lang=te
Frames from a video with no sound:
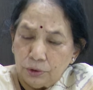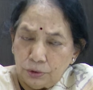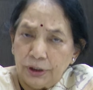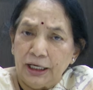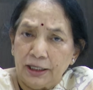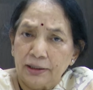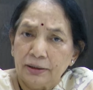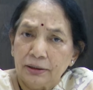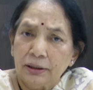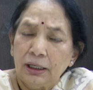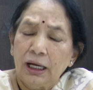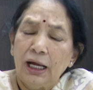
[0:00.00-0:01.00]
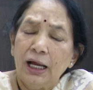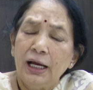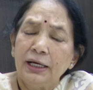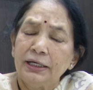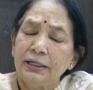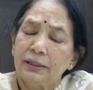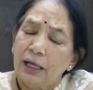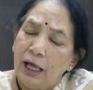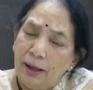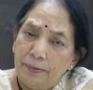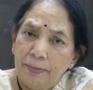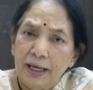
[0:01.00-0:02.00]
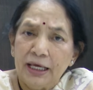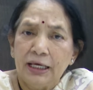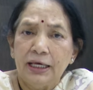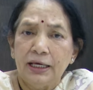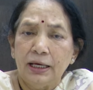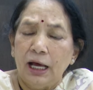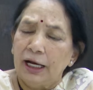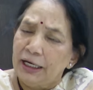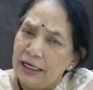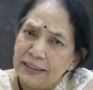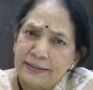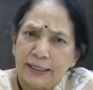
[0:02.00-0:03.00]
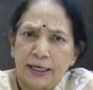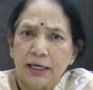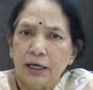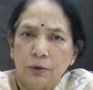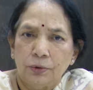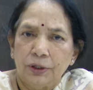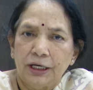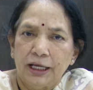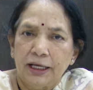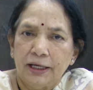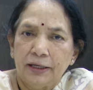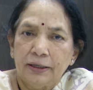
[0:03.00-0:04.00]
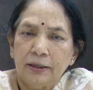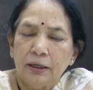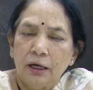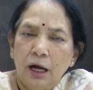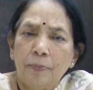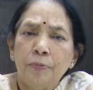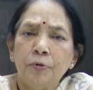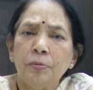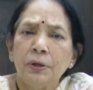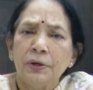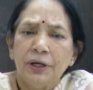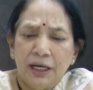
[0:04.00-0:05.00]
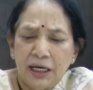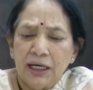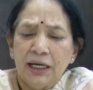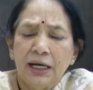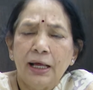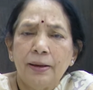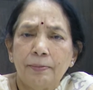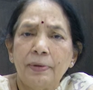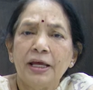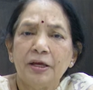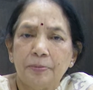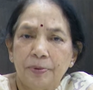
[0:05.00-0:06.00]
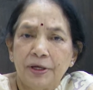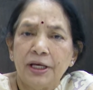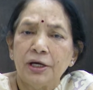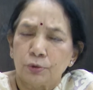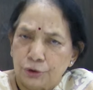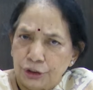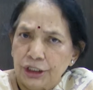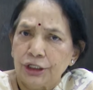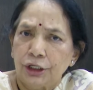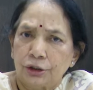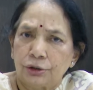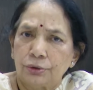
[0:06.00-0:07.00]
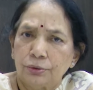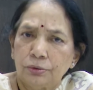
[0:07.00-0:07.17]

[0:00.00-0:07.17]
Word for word: ఓకే అండ్ ఆ అమ్మాయికి అన్నీ సరిగ్గా ఉంటే అప్పుడు మనం నెల నెల అమ్మాయికి పీరియడ్ వచ్చేటట్టు